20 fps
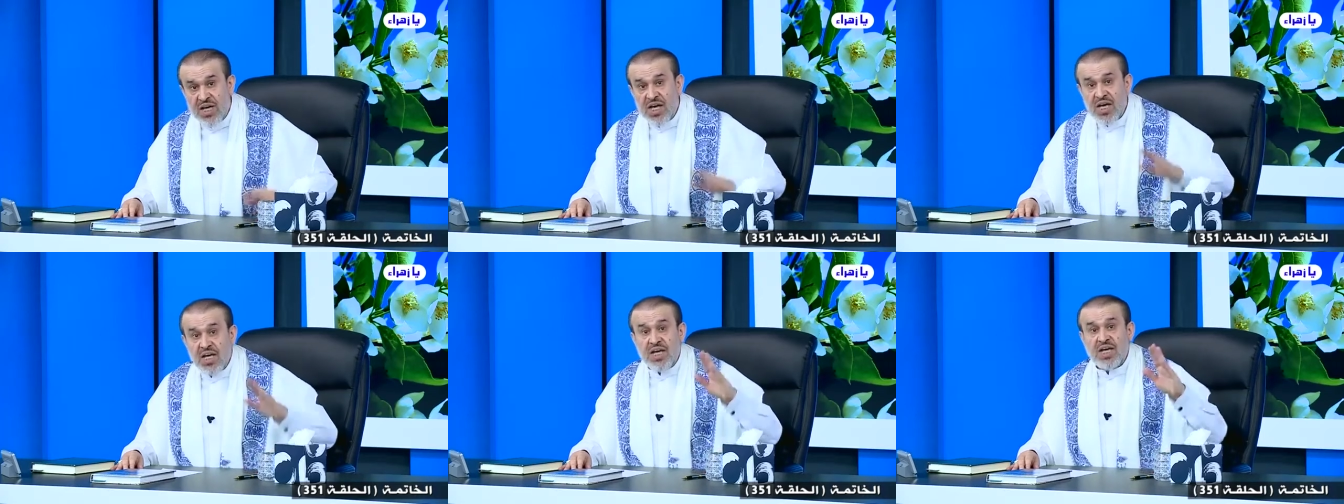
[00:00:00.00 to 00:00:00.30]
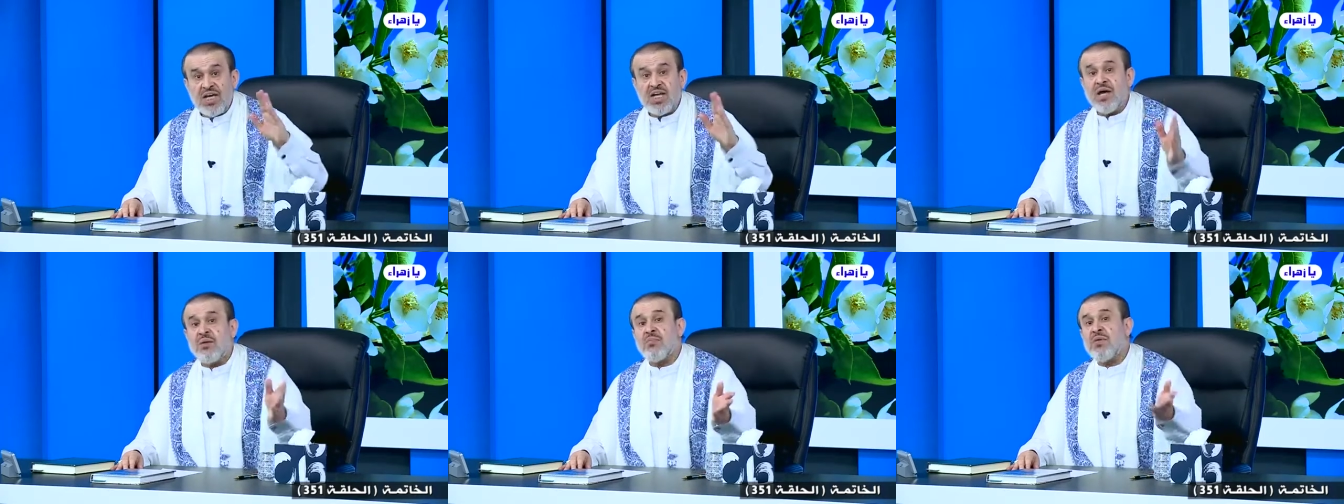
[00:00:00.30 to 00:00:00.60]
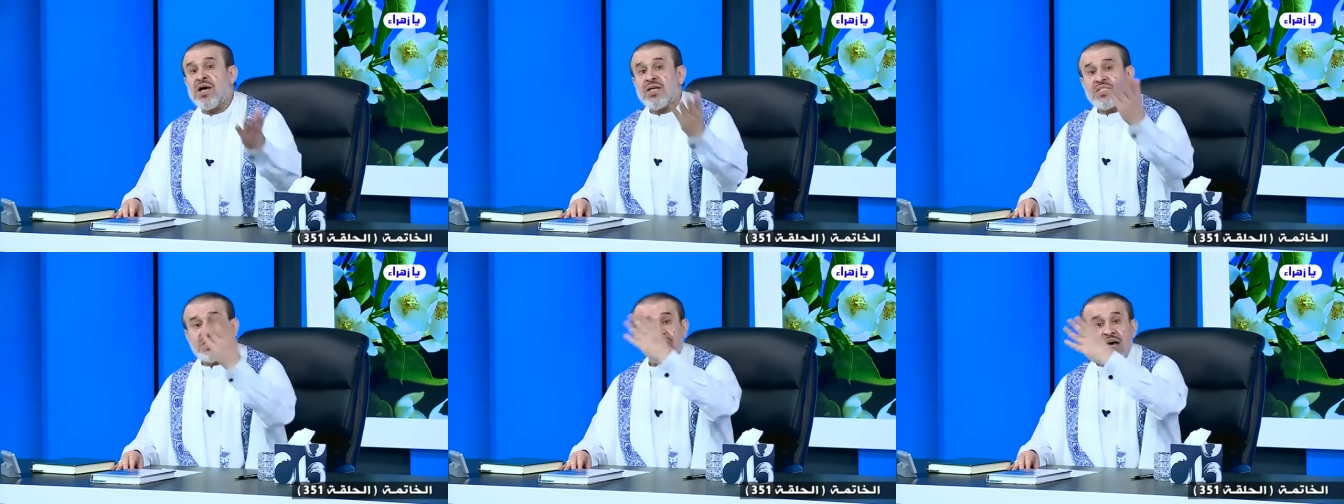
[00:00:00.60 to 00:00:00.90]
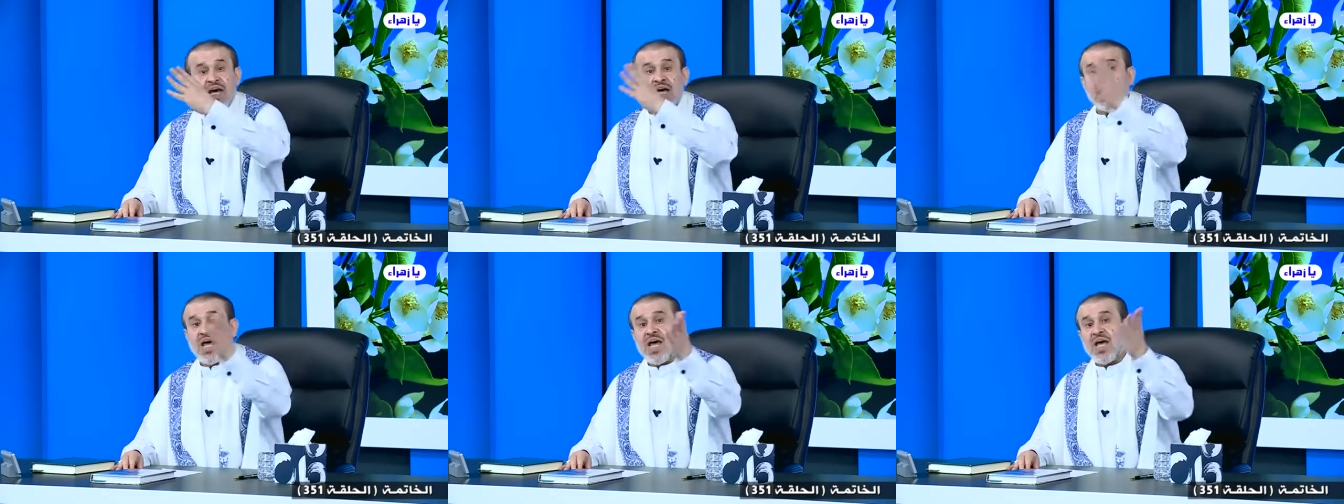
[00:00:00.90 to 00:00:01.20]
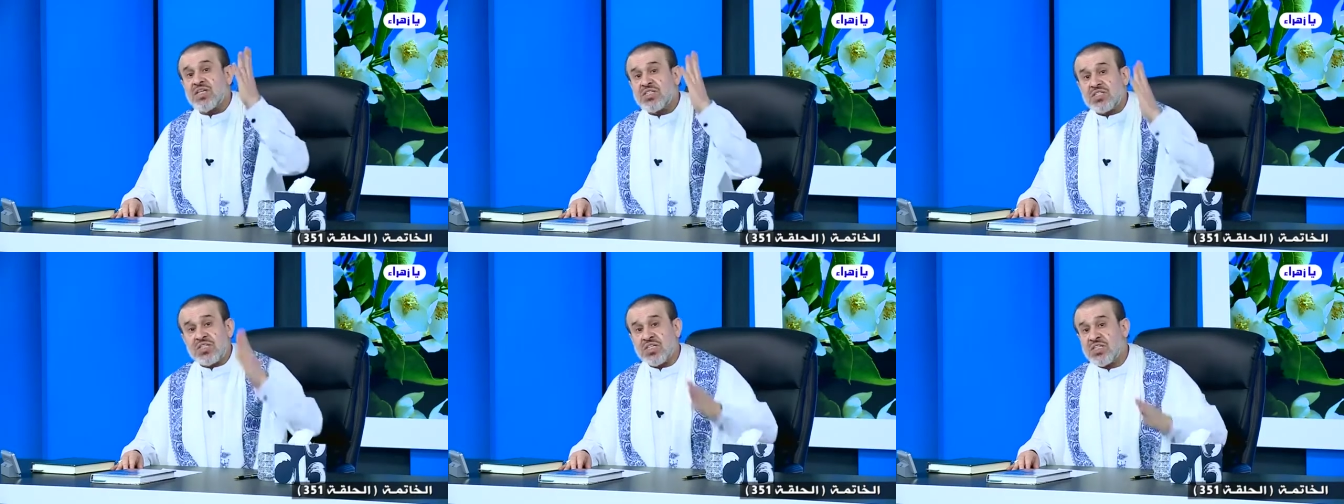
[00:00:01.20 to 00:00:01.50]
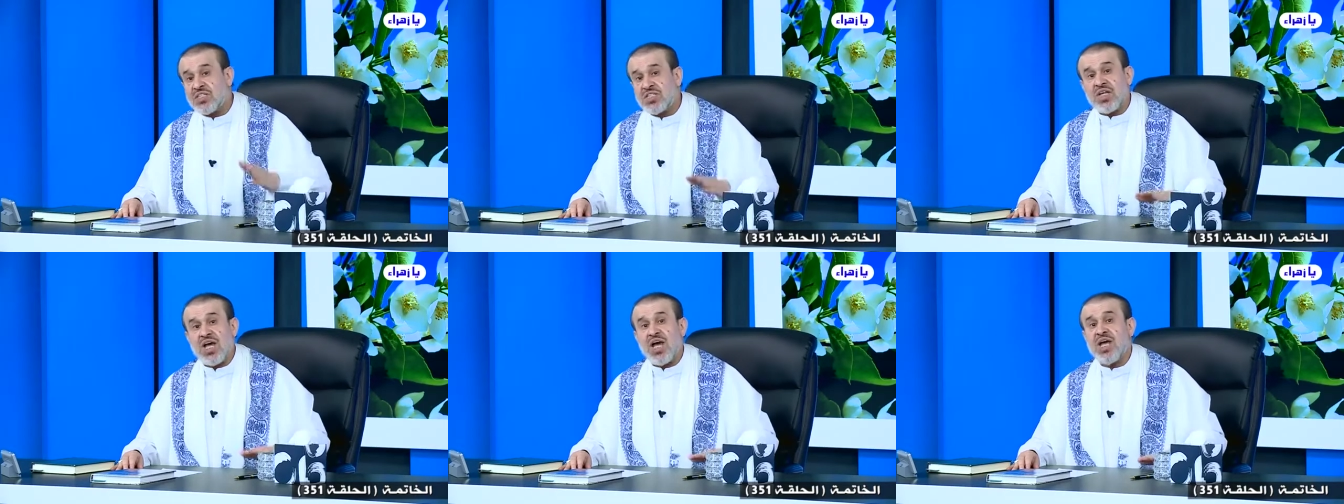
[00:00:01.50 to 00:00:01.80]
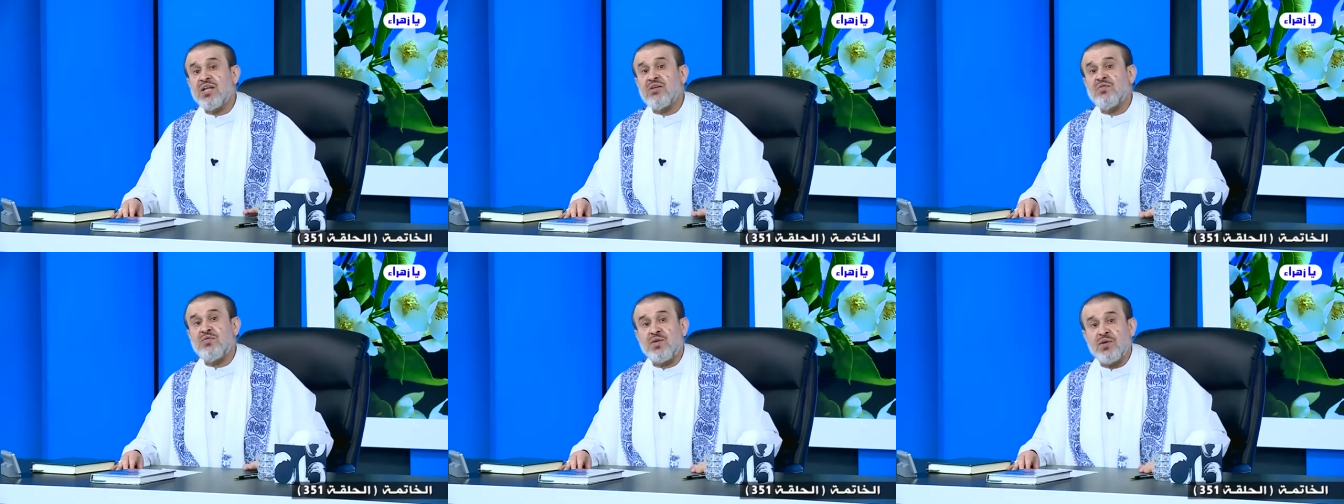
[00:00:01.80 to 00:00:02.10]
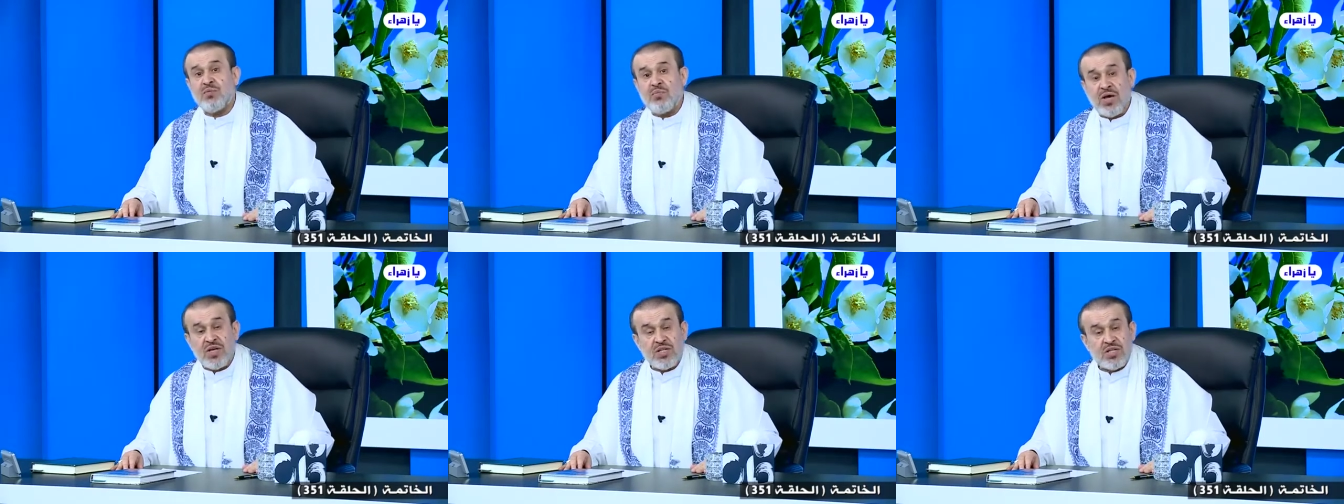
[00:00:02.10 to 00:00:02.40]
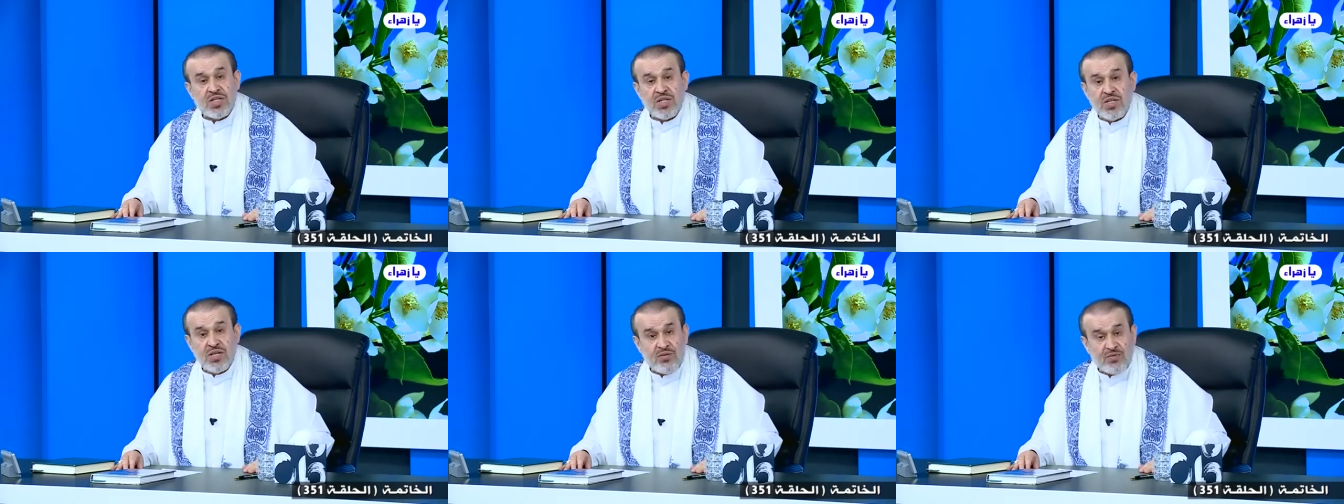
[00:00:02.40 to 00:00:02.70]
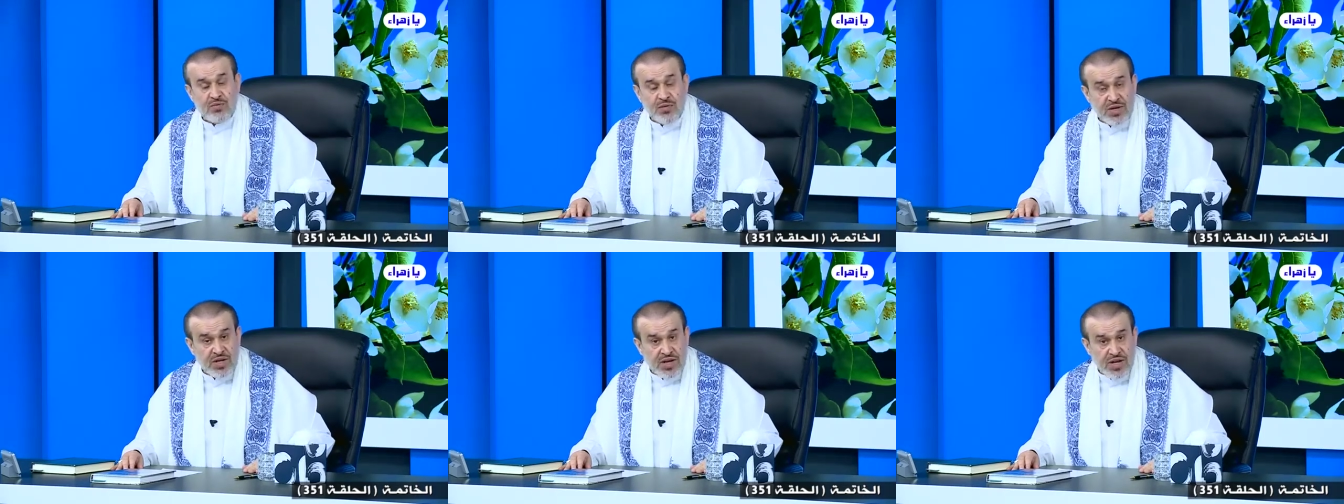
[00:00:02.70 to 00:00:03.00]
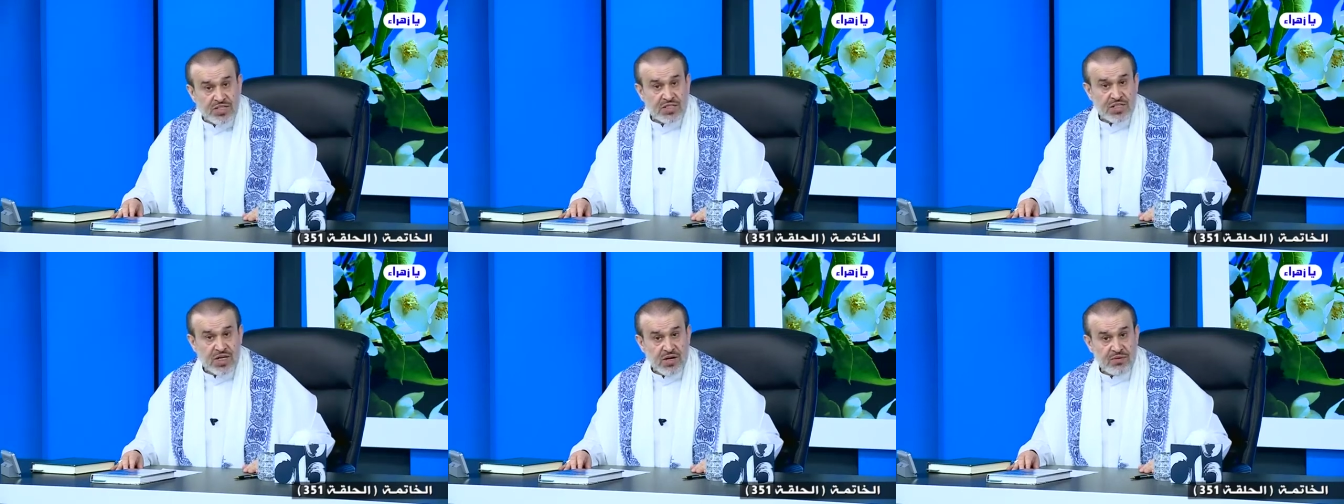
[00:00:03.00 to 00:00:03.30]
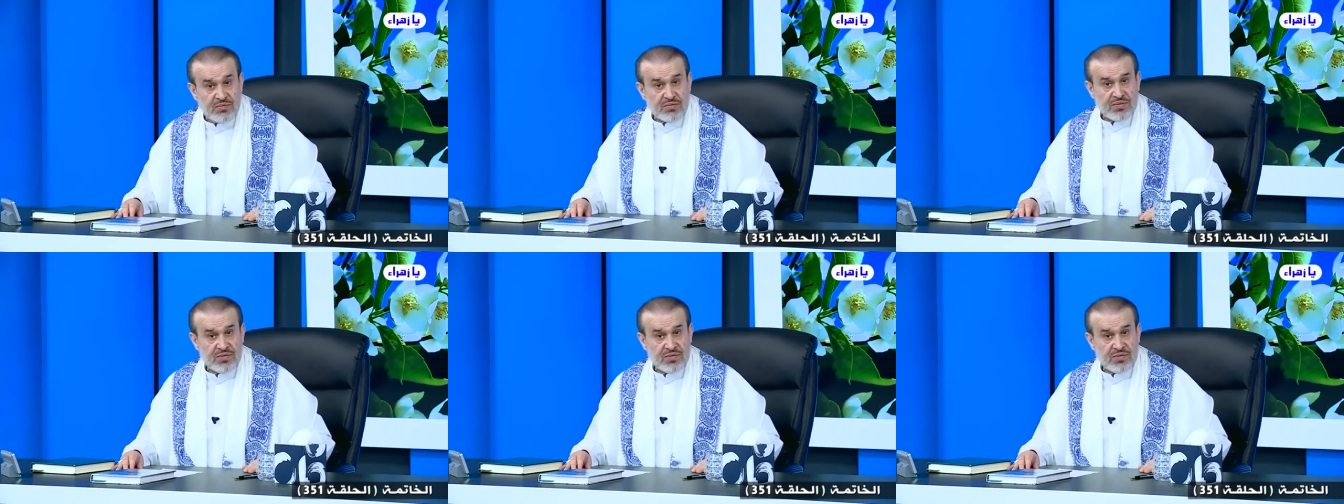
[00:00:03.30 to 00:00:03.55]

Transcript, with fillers: حينما زار السيستاني في بيته في النجف